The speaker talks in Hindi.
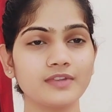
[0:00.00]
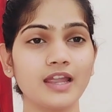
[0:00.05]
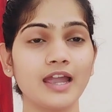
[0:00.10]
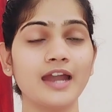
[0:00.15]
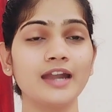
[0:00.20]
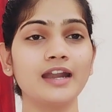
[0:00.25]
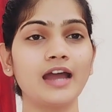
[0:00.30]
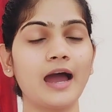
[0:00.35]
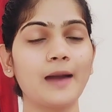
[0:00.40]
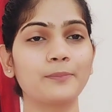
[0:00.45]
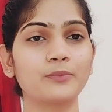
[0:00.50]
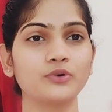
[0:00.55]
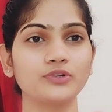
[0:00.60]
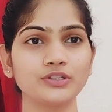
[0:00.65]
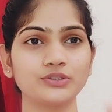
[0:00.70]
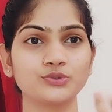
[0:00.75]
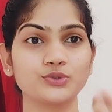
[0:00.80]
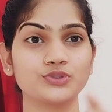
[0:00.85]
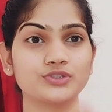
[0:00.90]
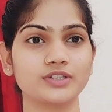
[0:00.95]
एंड आपको ये
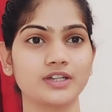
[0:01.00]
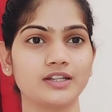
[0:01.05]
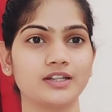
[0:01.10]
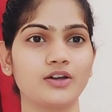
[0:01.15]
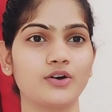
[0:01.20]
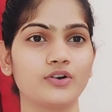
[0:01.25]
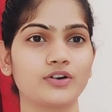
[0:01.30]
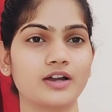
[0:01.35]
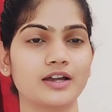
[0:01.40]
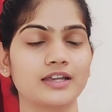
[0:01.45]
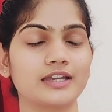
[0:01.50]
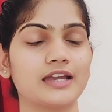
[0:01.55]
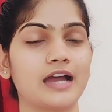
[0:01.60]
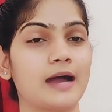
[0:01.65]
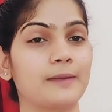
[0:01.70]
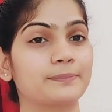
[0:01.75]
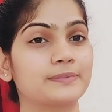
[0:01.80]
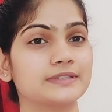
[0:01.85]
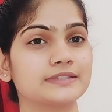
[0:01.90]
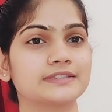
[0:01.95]
चूज करना होगा कि
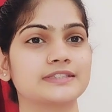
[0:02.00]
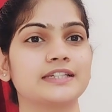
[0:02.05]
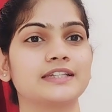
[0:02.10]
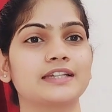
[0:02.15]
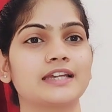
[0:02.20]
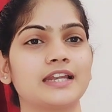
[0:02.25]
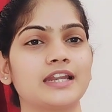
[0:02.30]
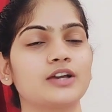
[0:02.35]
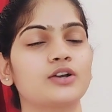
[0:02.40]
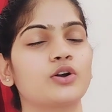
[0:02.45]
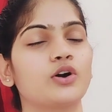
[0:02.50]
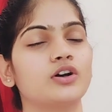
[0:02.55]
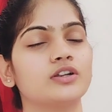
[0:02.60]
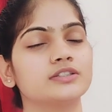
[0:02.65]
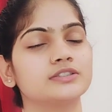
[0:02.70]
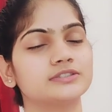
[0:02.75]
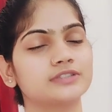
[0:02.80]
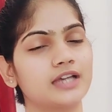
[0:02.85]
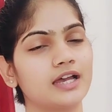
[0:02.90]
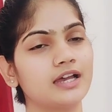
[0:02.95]
आपके स्किन के लिए
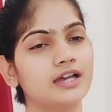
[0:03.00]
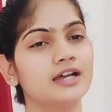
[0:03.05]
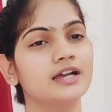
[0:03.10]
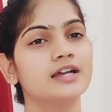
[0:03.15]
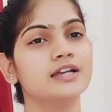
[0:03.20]
कौन सा